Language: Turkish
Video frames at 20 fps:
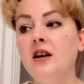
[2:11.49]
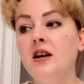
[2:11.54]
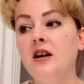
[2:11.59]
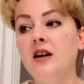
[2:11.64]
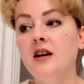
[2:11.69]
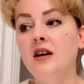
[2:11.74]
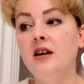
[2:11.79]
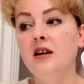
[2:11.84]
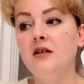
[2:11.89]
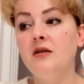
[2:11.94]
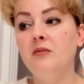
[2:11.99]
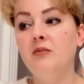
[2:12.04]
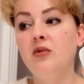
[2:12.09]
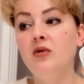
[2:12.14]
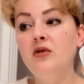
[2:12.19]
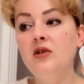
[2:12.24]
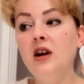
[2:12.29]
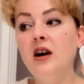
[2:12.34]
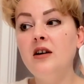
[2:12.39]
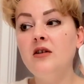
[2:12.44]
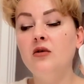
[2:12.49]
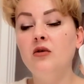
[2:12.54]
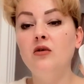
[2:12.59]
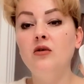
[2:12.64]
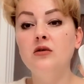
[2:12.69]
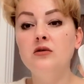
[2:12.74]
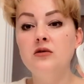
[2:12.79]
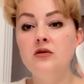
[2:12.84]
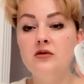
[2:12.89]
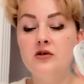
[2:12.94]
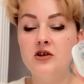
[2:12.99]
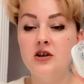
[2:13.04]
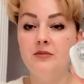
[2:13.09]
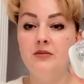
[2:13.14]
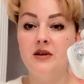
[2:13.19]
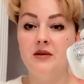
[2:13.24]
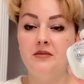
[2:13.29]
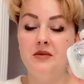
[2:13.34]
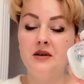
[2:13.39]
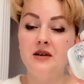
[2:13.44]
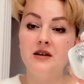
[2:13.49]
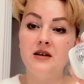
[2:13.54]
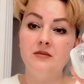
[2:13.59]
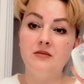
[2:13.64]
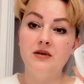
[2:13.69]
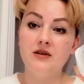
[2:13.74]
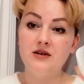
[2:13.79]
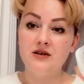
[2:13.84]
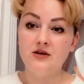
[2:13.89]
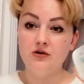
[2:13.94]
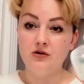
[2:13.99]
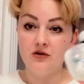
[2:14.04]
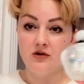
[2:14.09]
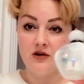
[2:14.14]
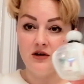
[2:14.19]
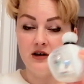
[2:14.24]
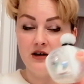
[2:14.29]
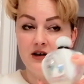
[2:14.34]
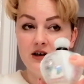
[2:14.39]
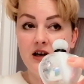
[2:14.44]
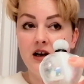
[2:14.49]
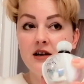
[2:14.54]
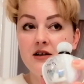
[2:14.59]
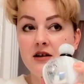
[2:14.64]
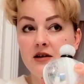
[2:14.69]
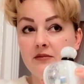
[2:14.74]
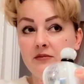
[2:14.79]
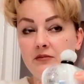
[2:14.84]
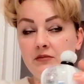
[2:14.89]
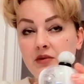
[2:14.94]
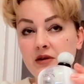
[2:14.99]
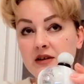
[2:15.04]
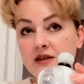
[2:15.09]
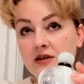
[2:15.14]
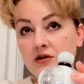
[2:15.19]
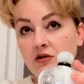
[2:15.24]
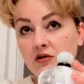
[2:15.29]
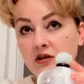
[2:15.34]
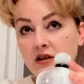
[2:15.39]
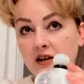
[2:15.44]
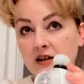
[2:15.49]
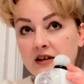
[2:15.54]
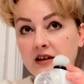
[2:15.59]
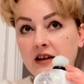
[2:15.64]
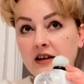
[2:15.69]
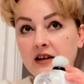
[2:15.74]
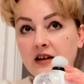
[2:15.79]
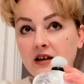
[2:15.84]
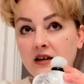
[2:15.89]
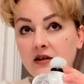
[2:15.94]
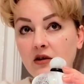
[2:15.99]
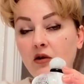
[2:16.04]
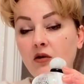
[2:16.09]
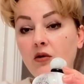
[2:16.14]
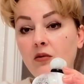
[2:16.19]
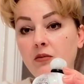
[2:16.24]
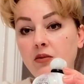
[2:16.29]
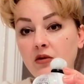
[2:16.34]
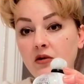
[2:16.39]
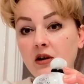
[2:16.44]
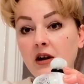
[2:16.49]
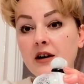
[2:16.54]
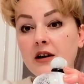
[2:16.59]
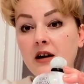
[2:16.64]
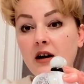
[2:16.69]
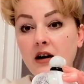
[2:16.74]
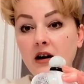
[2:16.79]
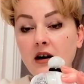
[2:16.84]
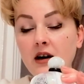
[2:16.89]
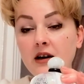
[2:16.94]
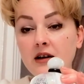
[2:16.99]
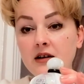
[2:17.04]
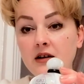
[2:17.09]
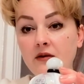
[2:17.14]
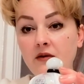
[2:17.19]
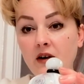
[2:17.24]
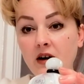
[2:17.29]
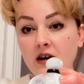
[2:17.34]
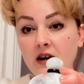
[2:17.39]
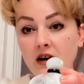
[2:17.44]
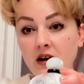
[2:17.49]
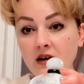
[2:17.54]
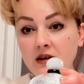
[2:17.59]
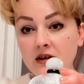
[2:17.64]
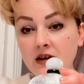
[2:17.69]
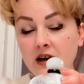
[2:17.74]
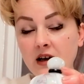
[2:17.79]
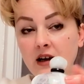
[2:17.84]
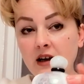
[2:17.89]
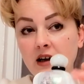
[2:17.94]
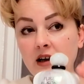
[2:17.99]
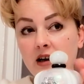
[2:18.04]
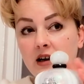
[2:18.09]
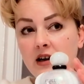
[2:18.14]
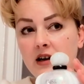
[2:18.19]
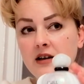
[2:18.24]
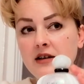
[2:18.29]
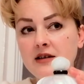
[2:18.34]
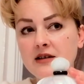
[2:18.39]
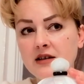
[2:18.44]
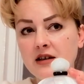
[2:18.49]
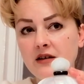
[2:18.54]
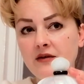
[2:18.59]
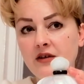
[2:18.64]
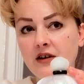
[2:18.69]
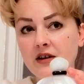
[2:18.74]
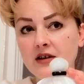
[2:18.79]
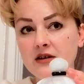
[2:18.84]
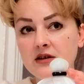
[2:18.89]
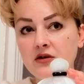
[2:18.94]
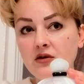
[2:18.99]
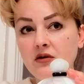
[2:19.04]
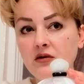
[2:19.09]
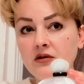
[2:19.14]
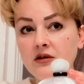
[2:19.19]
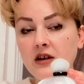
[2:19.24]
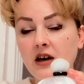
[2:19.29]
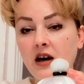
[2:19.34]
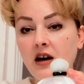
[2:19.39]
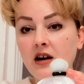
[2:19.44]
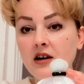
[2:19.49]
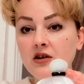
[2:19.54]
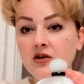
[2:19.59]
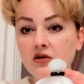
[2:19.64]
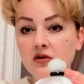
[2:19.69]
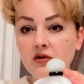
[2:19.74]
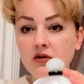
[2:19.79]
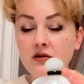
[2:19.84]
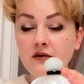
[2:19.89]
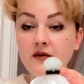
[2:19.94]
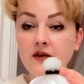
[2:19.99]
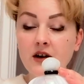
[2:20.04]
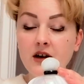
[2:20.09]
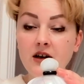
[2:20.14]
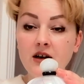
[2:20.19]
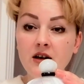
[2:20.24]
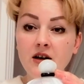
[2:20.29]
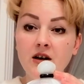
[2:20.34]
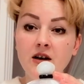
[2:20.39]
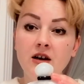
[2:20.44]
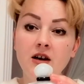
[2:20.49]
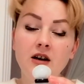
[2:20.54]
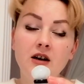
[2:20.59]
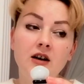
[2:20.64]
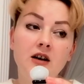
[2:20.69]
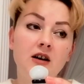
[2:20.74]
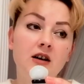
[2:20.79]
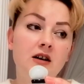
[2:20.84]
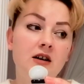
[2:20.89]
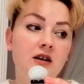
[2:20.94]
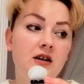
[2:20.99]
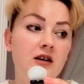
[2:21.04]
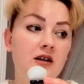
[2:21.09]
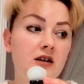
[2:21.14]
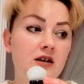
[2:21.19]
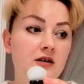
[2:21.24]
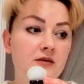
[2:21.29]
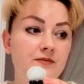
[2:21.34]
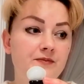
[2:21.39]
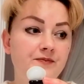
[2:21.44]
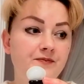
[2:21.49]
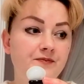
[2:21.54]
e, bunlar oldukça birbirine benziyorlar. Yani benziyorlar derken bunlar aynı fakat eski versiyon daha yoğun ve e,